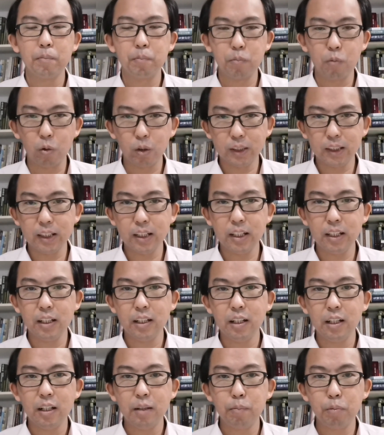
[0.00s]
摩西
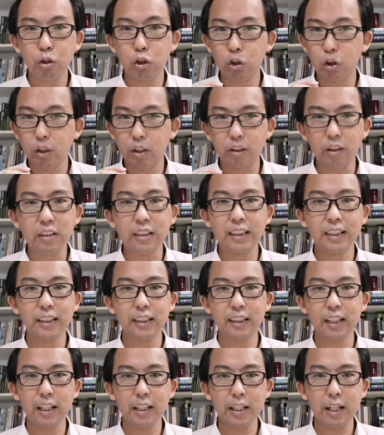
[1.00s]
必须认
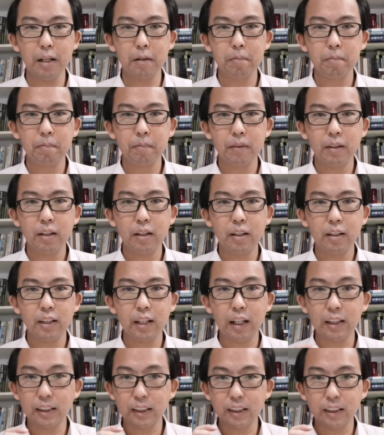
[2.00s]
识这一点，
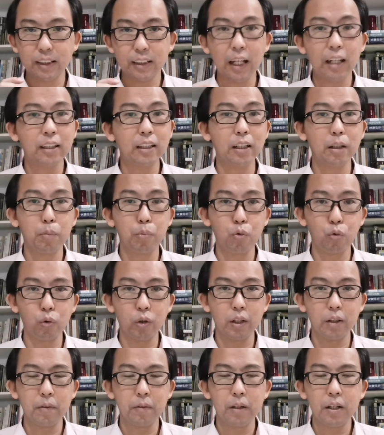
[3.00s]
他是上帝的仆
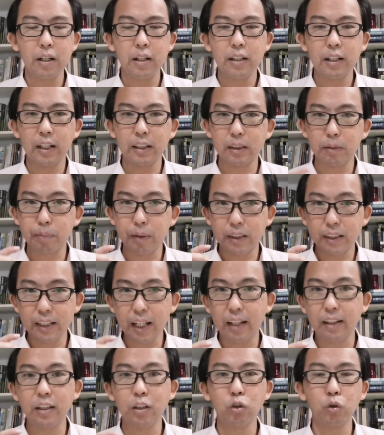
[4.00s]
人，他是被
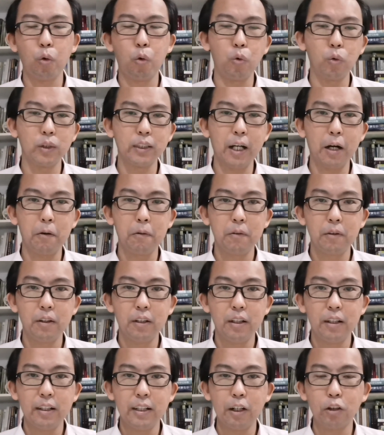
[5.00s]
上帝所呼召，
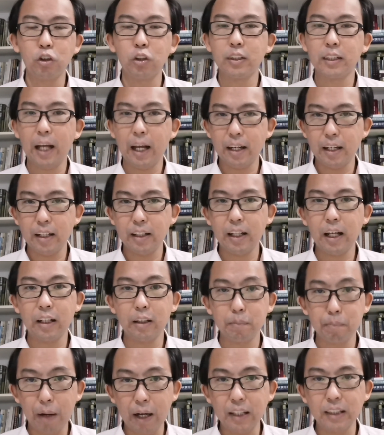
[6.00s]
要去带领他
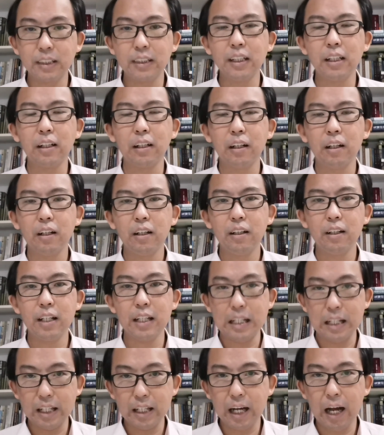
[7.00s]
的百姓
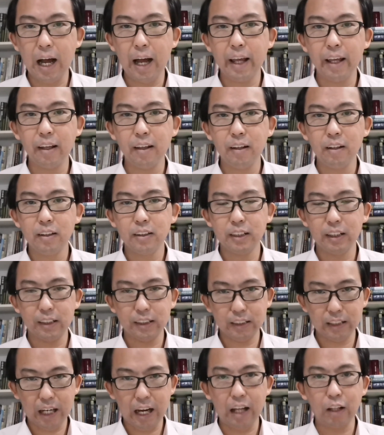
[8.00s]
离开这
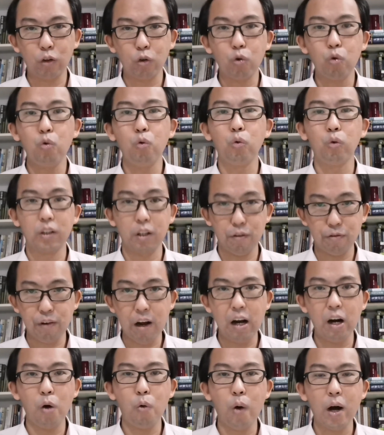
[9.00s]
残酷的
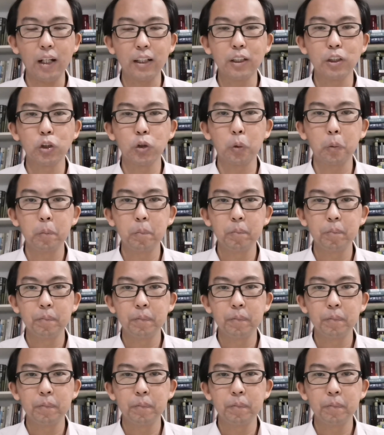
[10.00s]
法老王的手。